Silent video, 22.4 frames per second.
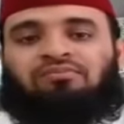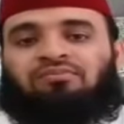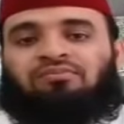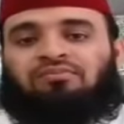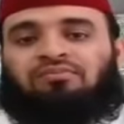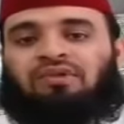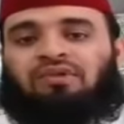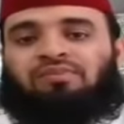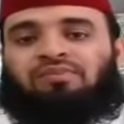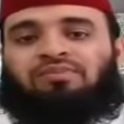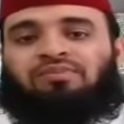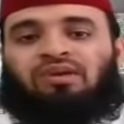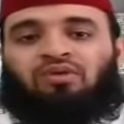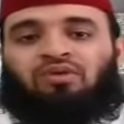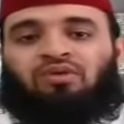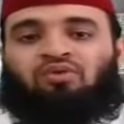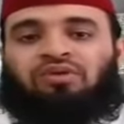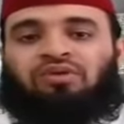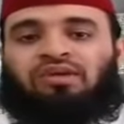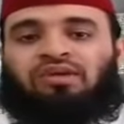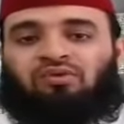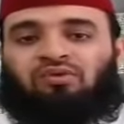আপনারা রুকিয়া
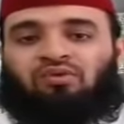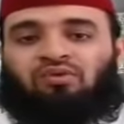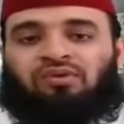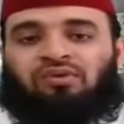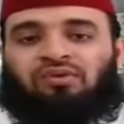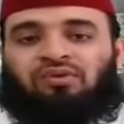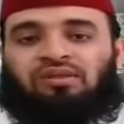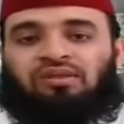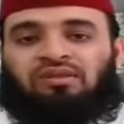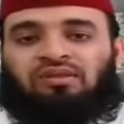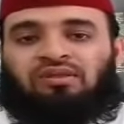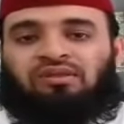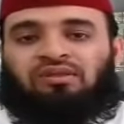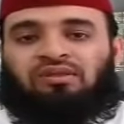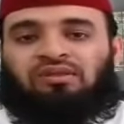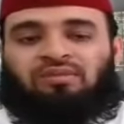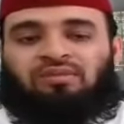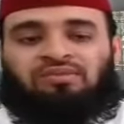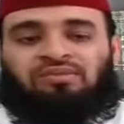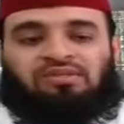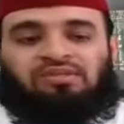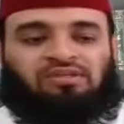করবেন তাবিজ
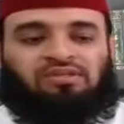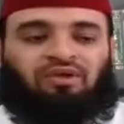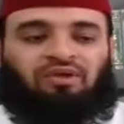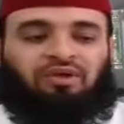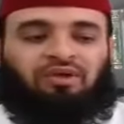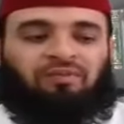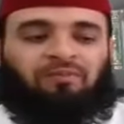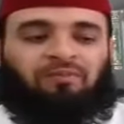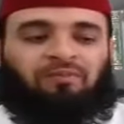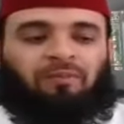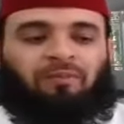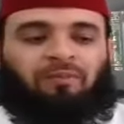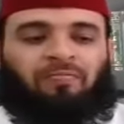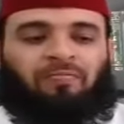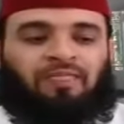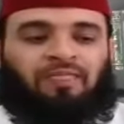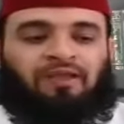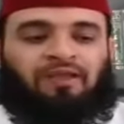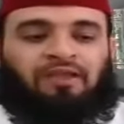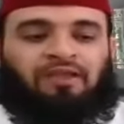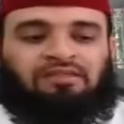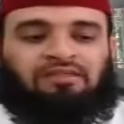নয়
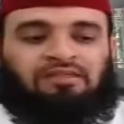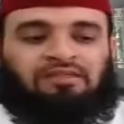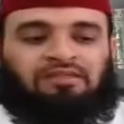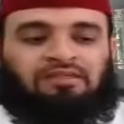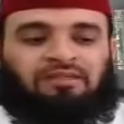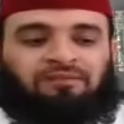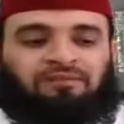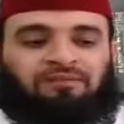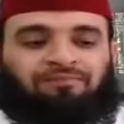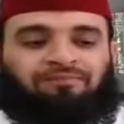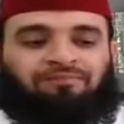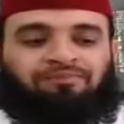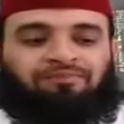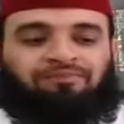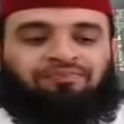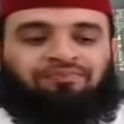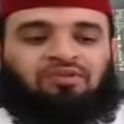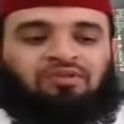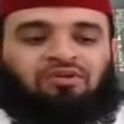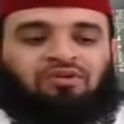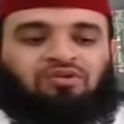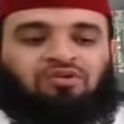আচ্ছা
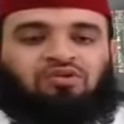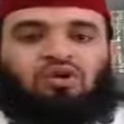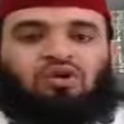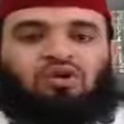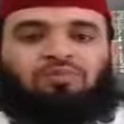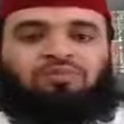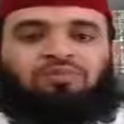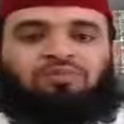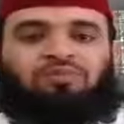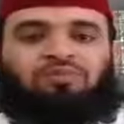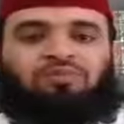স্বপ্নের ব্যাপারে